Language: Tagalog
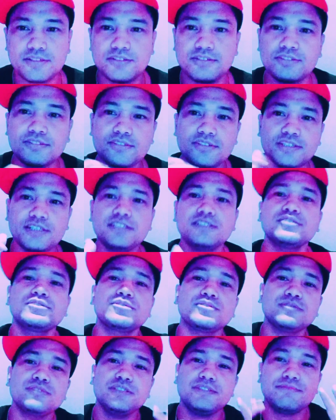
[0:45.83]
Okay,
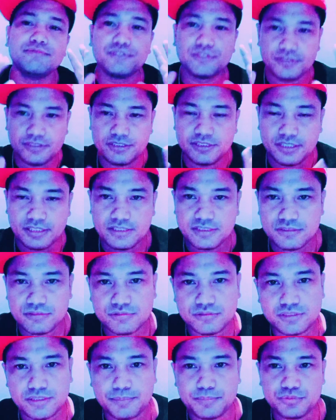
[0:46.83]
so if you're done,
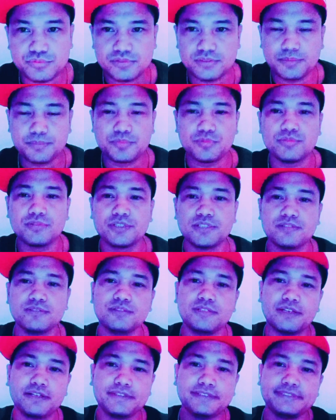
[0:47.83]
kung tapos na po kayo
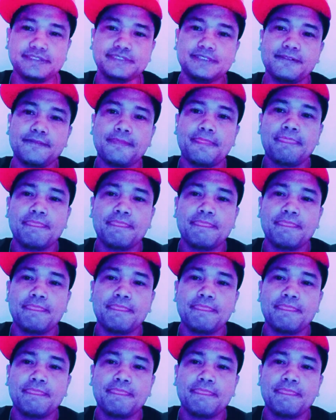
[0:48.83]
guys,